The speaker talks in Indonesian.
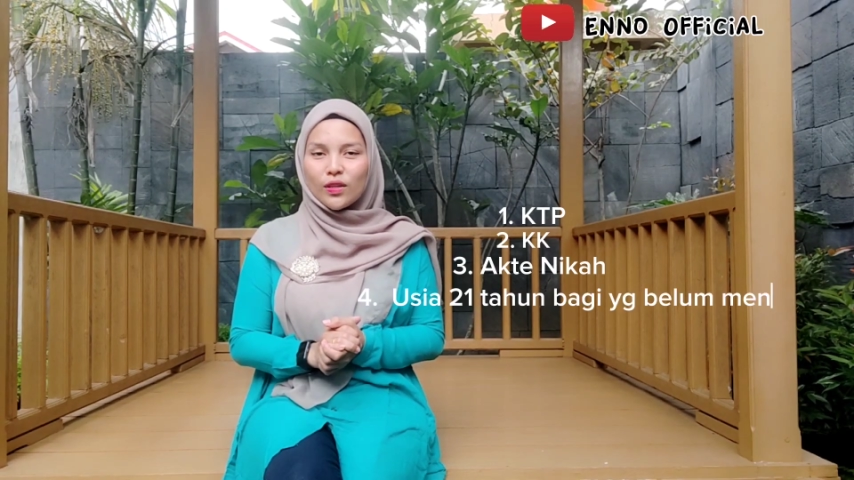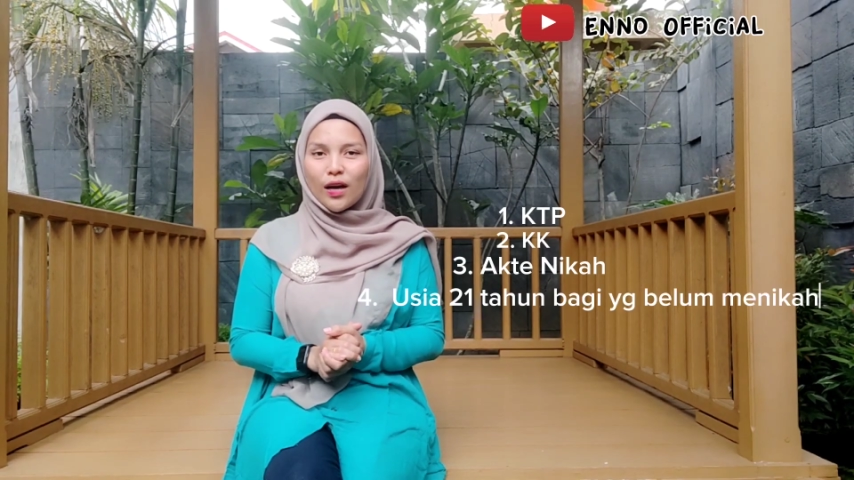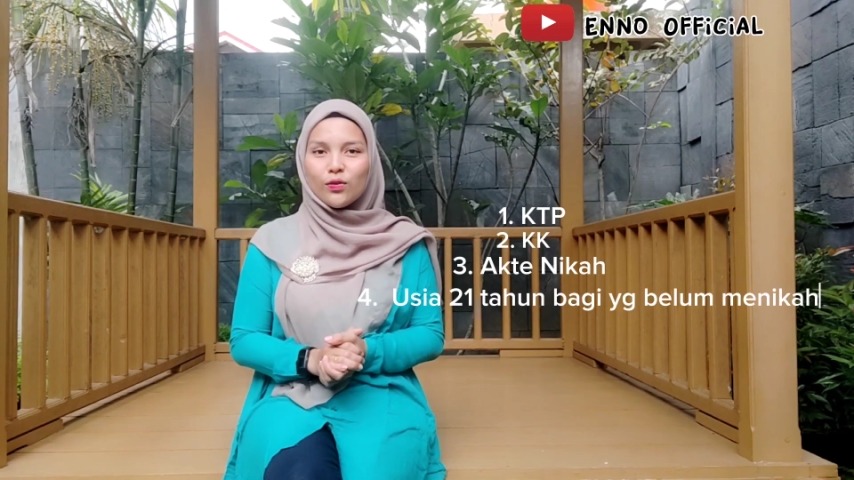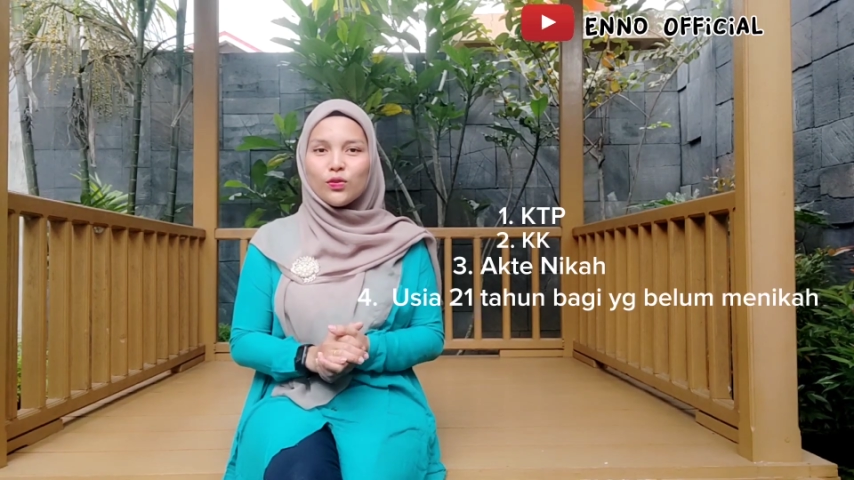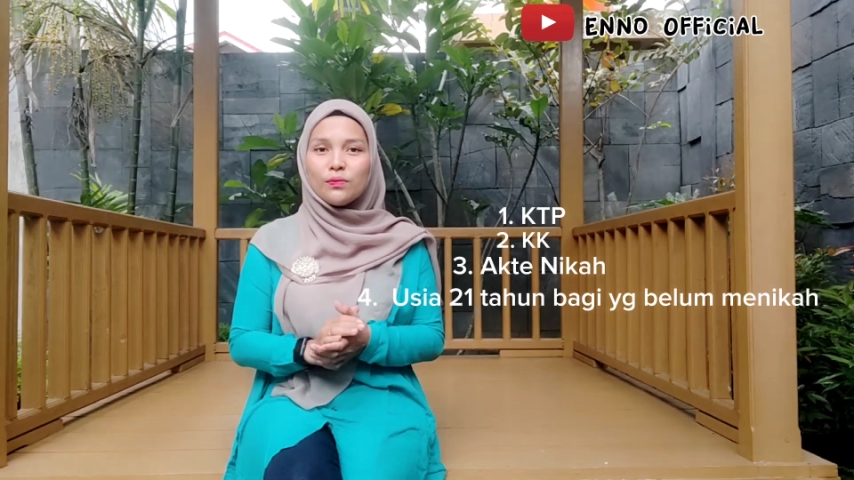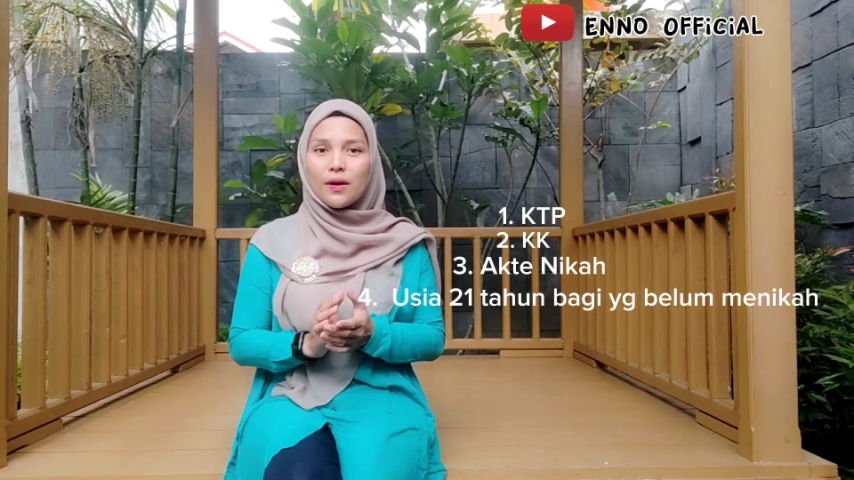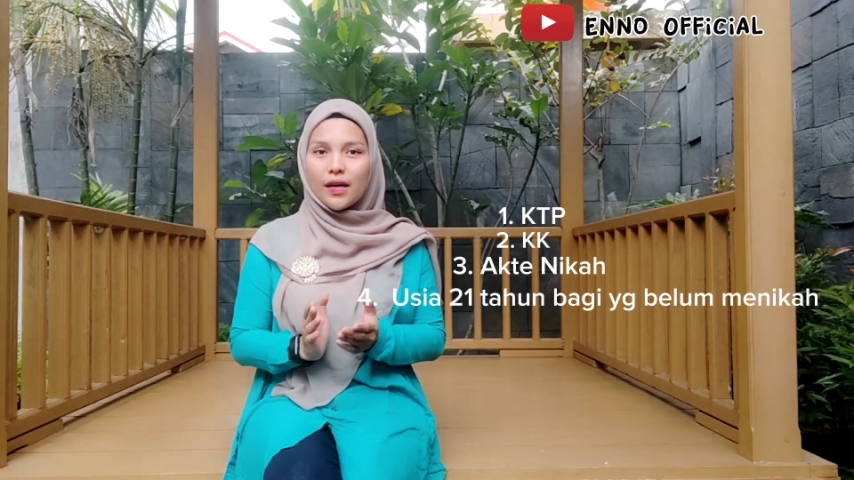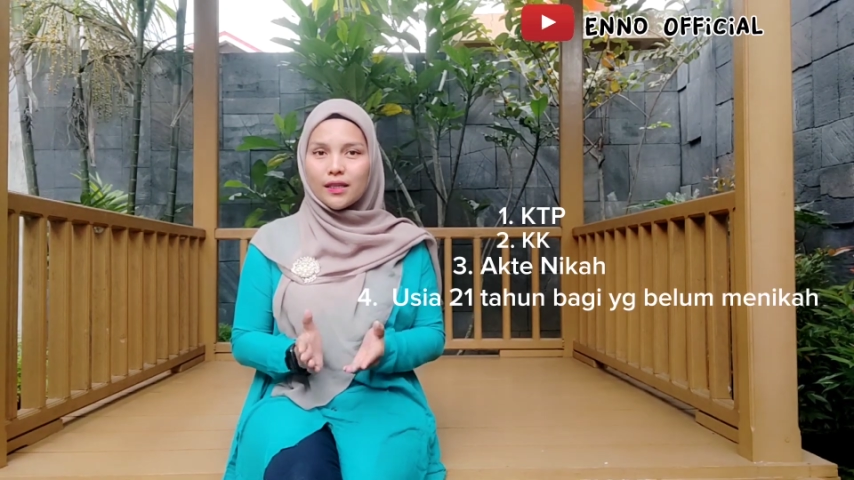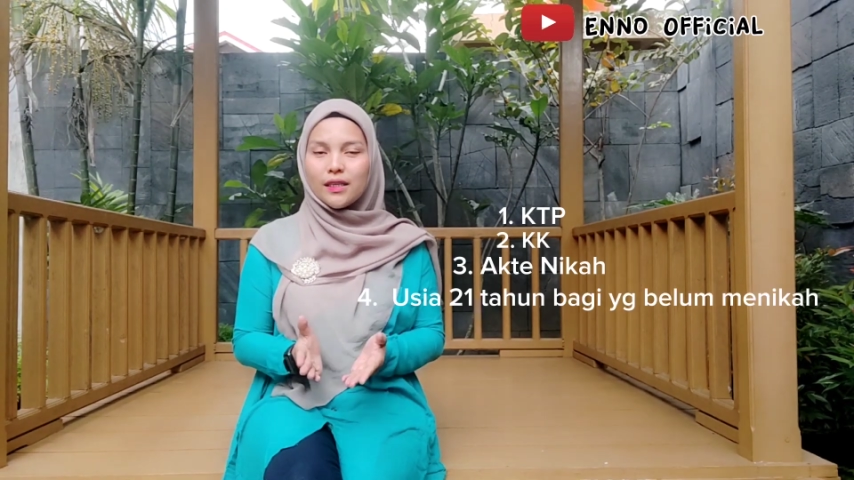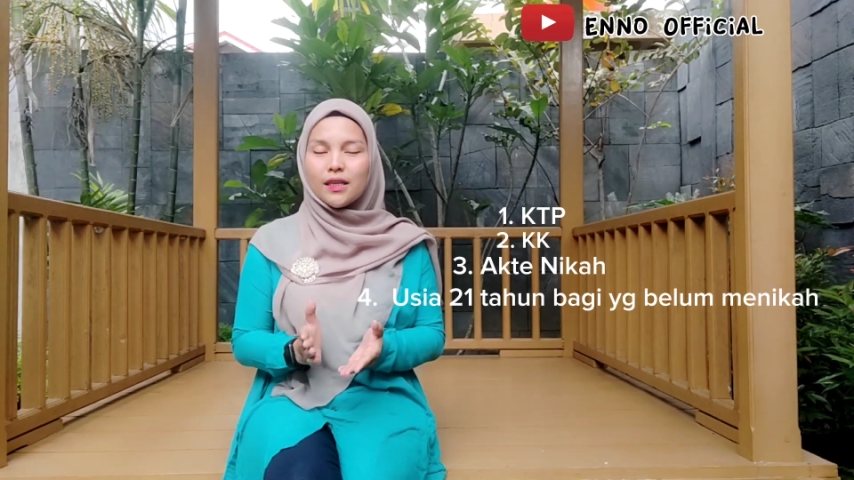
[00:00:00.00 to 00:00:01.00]
tahun
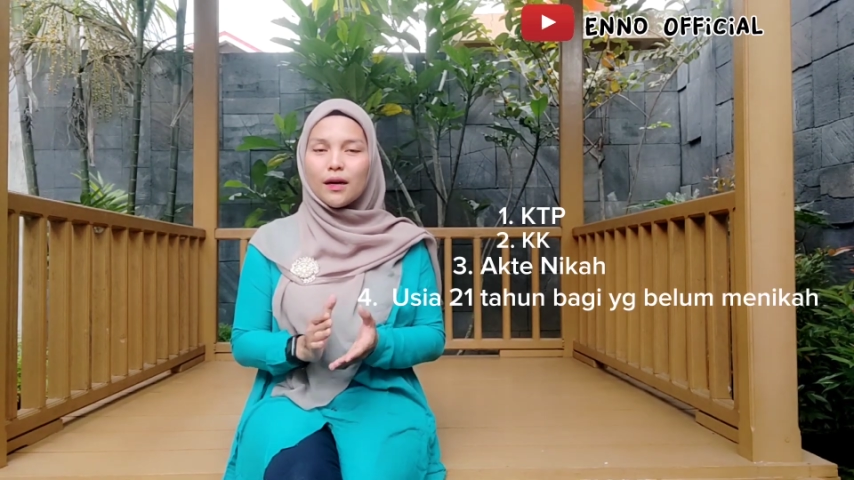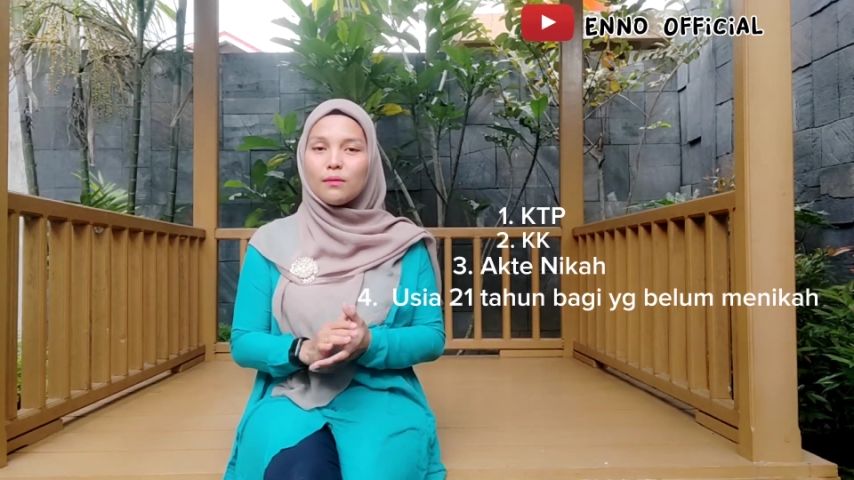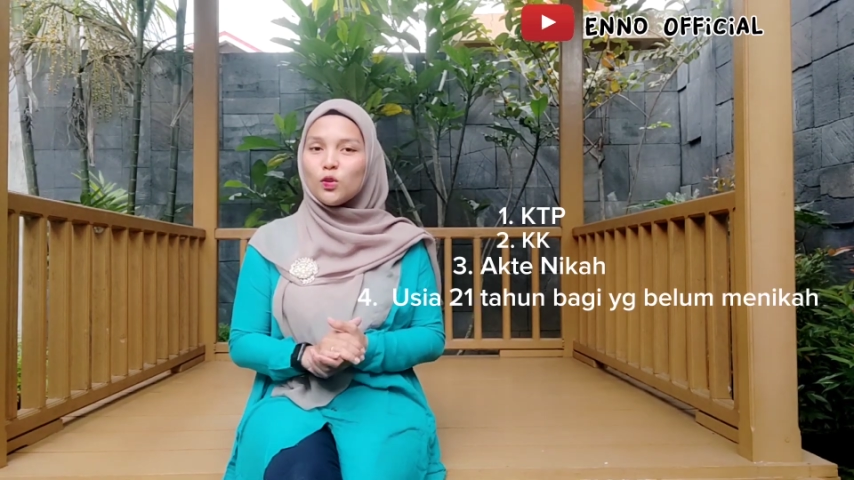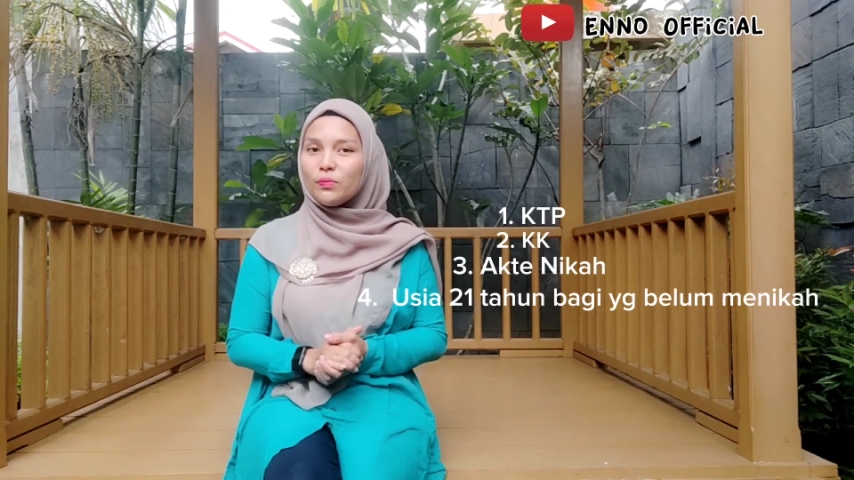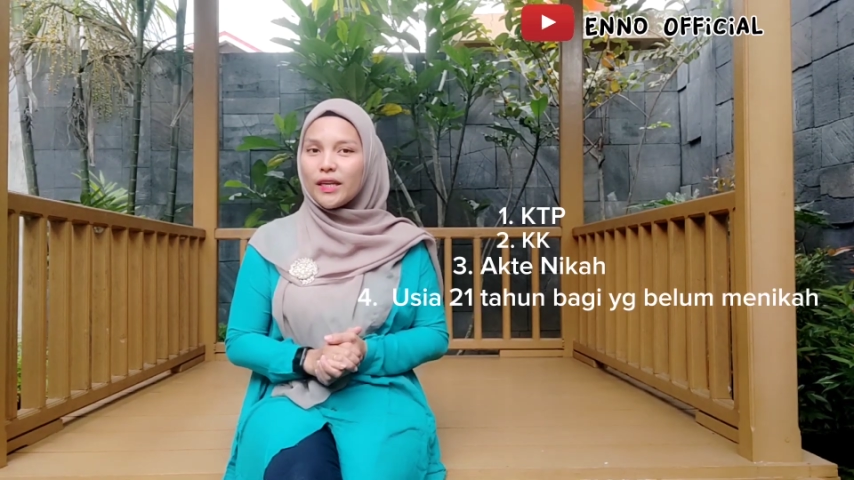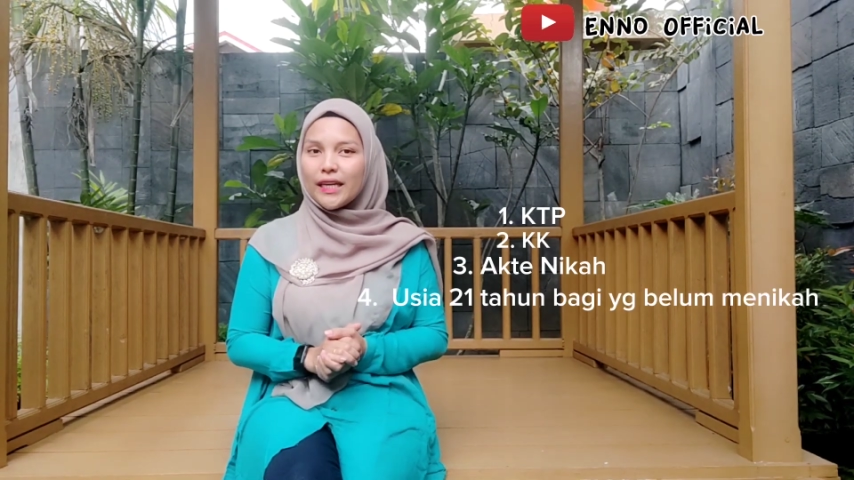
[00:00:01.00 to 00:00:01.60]
bagi yang belum